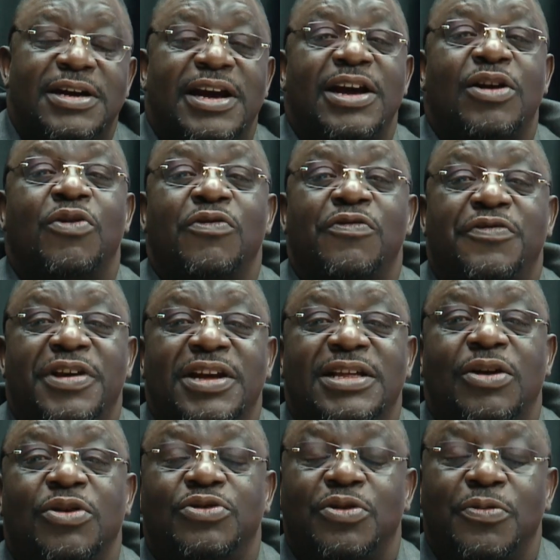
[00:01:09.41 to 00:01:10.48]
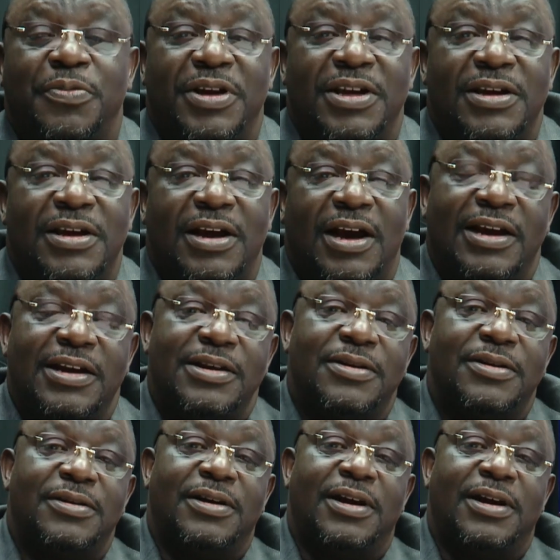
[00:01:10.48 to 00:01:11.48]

est confié dans notre pays à une,